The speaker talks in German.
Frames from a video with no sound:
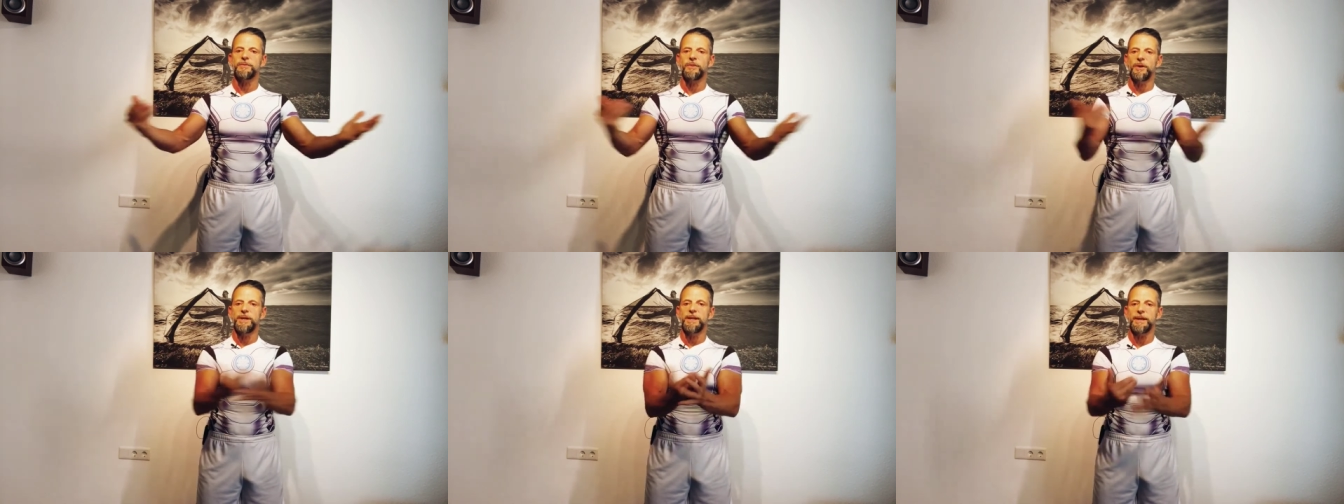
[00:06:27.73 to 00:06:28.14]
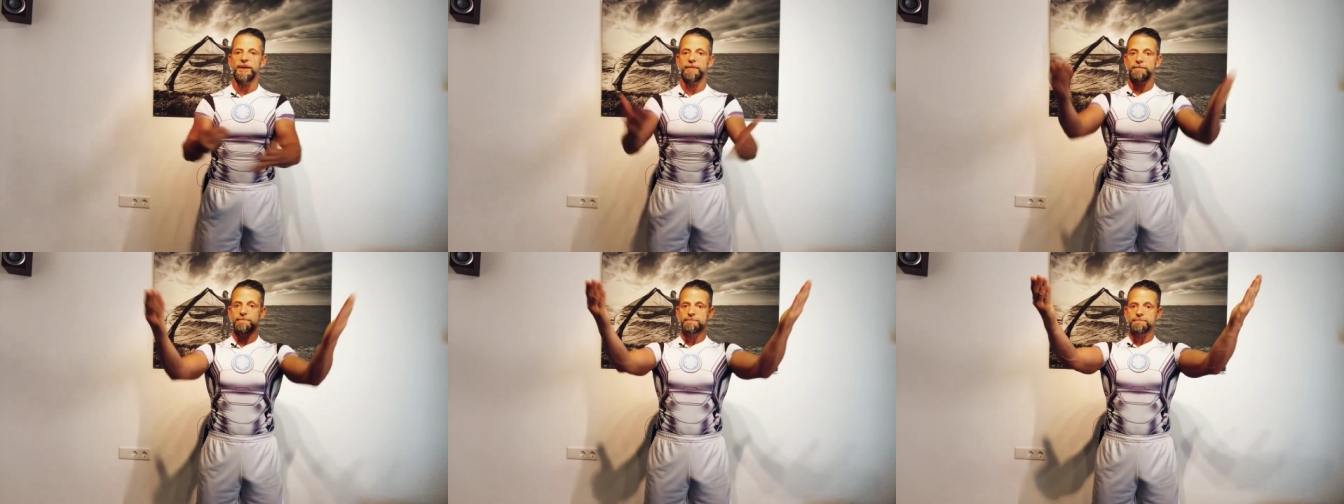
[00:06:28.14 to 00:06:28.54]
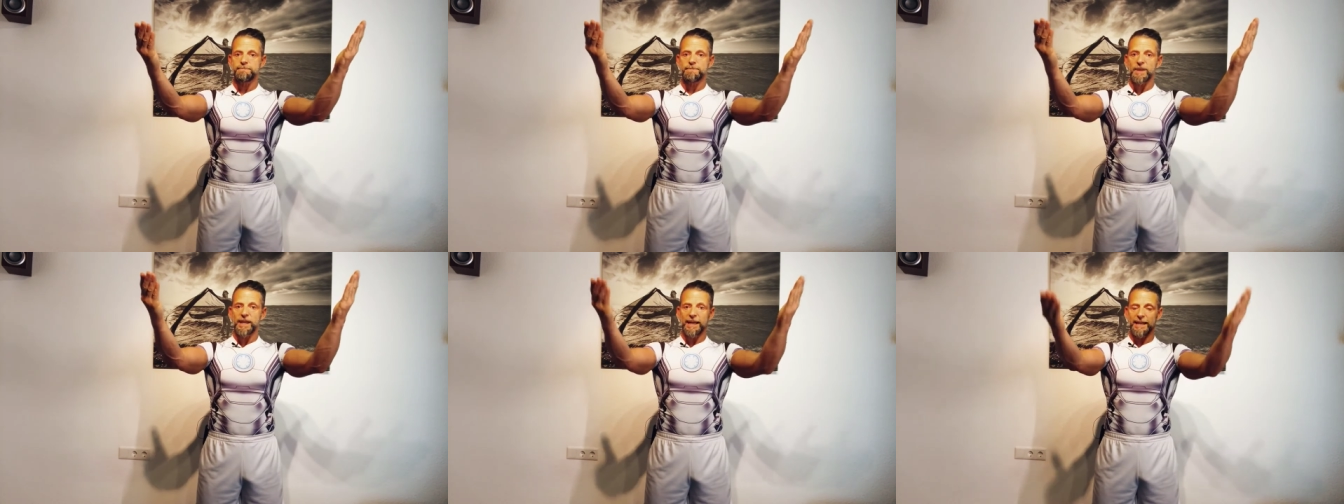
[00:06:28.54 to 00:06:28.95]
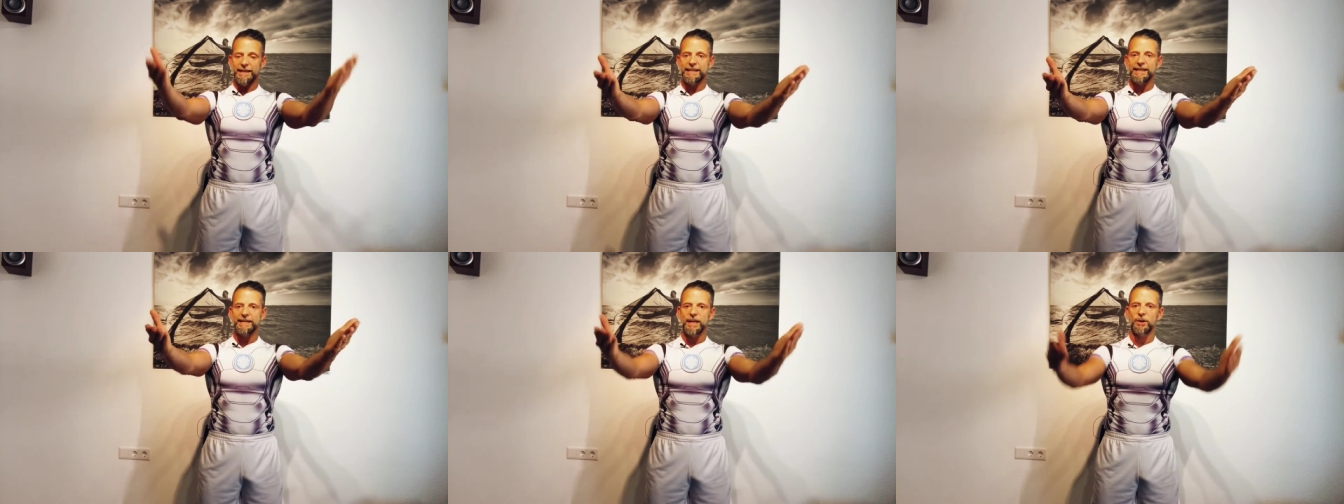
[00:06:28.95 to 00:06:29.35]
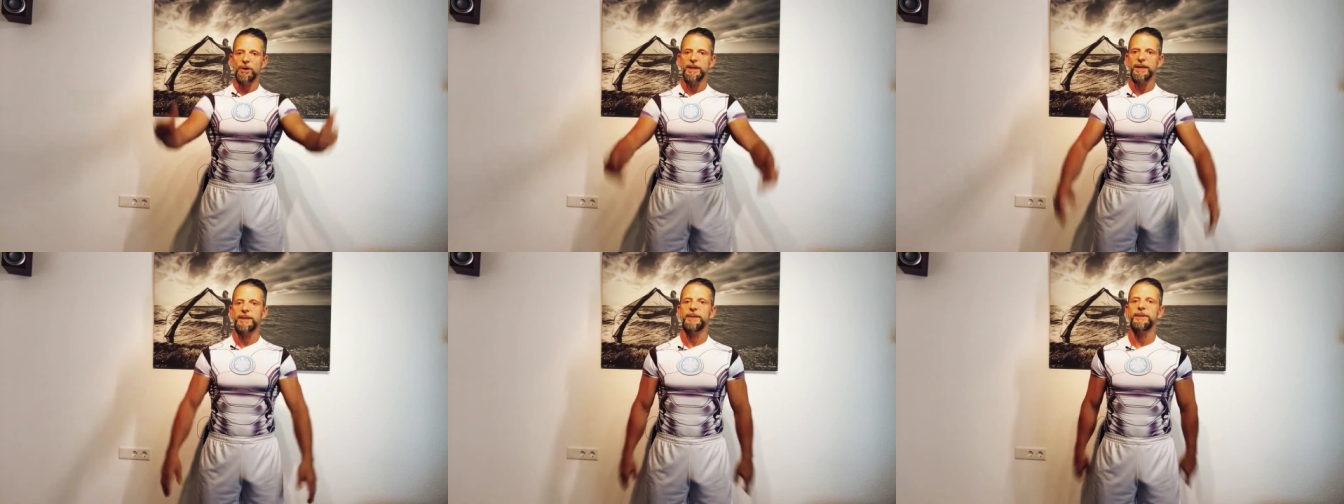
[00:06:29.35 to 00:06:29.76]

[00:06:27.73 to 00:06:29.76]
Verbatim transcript: Freunde, es liegt an euch.